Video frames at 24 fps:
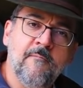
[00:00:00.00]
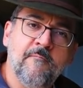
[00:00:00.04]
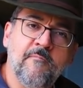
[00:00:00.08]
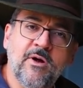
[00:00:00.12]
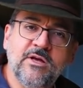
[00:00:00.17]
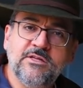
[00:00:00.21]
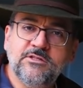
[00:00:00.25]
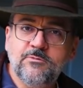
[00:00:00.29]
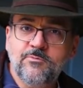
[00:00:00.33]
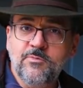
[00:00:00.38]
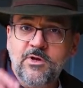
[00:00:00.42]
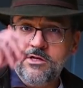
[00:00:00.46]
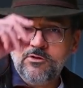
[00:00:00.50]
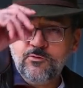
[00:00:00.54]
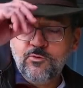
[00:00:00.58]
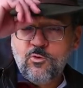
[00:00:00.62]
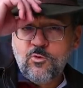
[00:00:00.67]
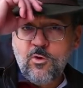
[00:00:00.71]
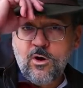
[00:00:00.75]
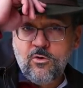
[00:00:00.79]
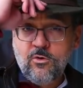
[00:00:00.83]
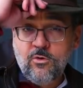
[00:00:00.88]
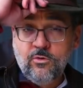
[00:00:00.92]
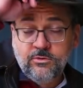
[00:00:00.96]
Mas mesmo
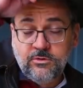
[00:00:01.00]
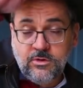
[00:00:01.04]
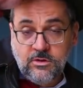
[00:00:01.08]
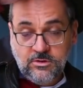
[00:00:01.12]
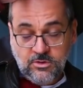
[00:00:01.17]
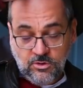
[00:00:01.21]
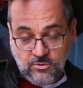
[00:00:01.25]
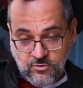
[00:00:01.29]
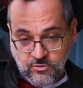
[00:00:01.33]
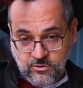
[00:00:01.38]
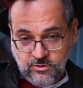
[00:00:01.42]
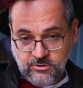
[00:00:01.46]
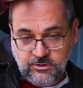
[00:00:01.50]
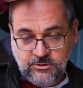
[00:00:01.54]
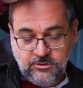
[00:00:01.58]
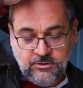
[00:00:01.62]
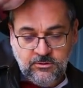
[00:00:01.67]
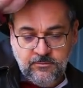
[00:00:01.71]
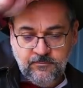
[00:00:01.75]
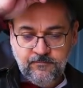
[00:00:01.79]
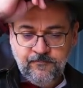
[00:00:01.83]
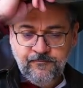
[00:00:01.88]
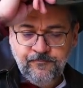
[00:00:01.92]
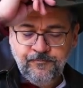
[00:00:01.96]
com a conta de
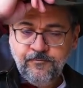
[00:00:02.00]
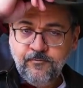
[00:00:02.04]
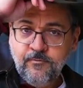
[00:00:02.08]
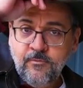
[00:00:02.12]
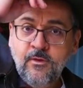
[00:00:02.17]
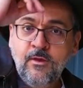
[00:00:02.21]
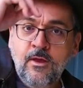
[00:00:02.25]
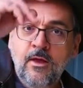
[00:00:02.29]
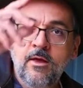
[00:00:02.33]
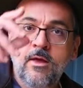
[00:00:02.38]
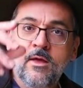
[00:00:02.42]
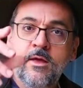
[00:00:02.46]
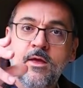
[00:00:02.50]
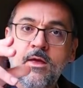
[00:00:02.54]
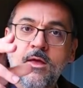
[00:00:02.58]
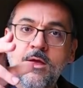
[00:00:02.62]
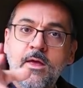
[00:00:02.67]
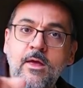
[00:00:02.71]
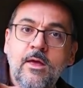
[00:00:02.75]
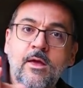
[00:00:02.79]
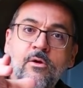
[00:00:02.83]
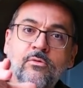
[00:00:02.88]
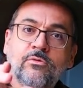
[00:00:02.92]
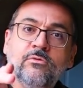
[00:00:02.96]
luz,
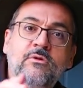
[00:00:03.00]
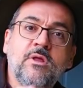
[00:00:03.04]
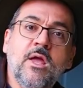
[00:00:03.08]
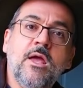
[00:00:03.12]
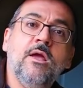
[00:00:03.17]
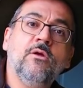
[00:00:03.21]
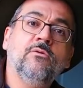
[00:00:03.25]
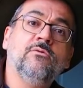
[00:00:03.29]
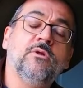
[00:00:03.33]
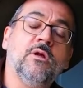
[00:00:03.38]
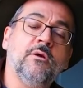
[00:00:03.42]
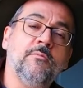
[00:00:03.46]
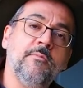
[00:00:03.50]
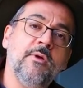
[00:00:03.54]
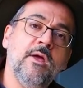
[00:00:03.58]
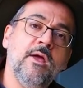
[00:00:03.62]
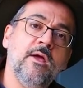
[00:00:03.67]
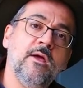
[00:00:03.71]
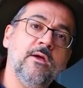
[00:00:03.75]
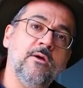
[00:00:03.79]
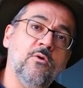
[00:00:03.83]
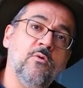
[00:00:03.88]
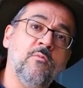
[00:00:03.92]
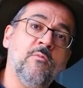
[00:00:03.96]
eu tenho
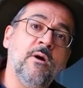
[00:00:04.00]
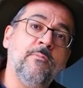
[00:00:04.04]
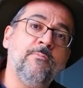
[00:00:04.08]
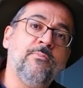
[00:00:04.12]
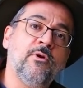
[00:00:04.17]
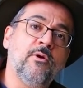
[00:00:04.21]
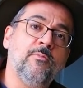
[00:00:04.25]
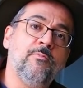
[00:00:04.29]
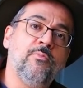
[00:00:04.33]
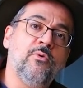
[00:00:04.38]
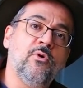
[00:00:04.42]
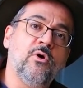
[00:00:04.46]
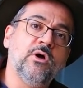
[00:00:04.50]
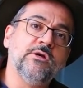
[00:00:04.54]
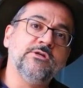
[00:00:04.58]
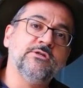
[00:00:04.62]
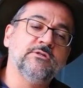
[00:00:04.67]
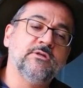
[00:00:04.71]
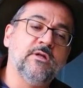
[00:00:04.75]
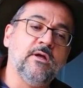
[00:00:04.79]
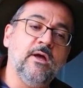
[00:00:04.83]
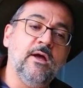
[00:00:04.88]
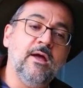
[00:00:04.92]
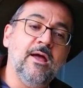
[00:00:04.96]
também uma
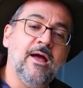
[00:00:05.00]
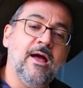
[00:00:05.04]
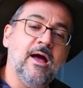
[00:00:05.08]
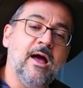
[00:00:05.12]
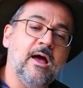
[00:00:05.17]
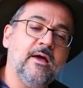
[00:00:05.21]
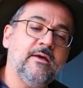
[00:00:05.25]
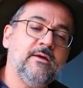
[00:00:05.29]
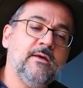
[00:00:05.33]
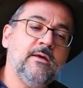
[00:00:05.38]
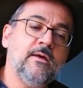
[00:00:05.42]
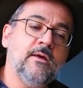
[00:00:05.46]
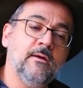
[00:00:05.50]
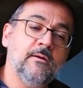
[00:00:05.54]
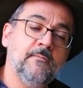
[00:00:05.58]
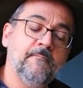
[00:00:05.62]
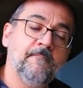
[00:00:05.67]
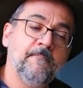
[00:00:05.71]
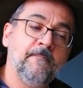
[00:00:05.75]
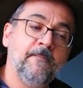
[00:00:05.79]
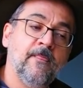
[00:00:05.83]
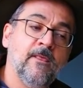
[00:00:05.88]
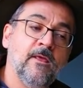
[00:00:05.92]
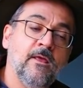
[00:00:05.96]
proposta aí
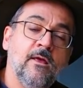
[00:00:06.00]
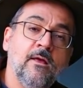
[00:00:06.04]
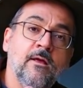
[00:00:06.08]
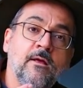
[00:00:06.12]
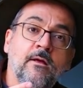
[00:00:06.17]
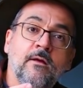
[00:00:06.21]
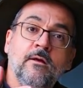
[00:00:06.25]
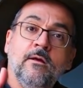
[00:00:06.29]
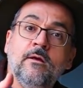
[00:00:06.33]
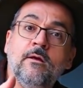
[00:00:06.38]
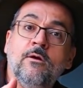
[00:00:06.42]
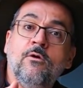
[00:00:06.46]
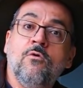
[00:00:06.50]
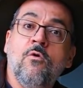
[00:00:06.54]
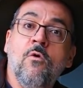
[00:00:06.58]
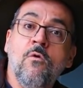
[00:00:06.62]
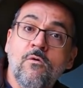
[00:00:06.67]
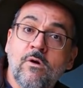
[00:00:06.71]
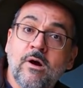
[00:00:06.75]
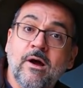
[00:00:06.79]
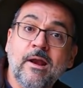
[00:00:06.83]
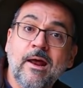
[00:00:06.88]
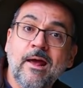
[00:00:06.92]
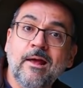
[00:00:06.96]

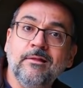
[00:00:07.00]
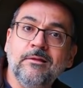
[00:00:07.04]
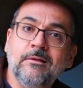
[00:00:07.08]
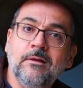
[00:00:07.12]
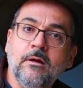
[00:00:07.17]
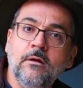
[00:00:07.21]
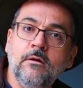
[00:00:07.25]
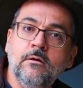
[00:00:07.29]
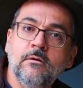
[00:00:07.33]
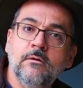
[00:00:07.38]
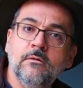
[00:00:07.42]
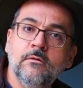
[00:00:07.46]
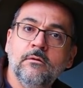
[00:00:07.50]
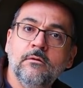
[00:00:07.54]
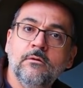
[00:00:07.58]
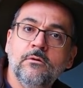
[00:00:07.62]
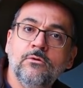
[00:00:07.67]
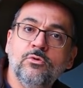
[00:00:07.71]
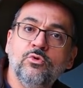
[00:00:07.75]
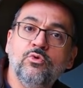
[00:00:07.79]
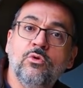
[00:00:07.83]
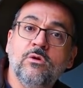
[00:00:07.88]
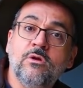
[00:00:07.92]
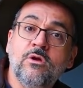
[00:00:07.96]
concreta
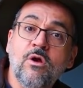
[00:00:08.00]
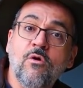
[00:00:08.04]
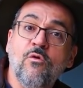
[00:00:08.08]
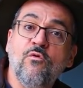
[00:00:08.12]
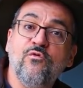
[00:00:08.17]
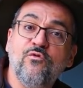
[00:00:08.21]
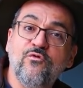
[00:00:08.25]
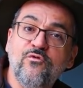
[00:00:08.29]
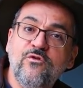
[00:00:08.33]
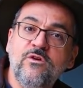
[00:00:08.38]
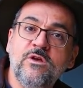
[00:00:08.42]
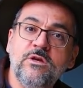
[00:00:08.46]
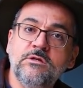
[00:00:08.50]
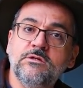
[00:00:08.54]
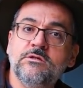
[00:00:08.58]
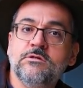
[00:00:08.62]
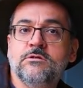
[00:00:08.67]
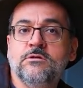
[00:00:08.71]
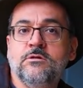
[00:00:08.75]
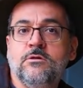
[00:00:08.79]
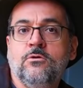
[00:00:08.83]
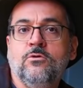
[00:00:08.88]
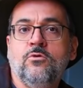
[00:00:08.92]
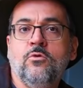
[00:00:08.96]
do que eu
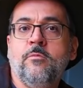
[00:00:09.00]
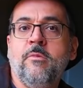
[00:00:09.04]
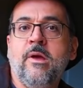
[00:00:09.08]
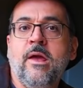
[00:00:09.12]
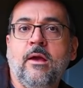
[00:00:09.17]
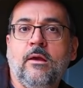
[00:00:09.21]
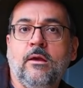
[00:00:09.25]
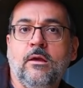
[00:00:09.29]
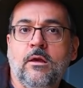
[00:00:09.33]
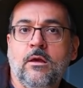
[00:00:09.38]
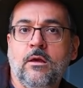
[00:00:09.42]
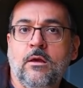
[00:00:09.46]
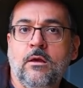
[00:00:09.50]
fiz no MEC.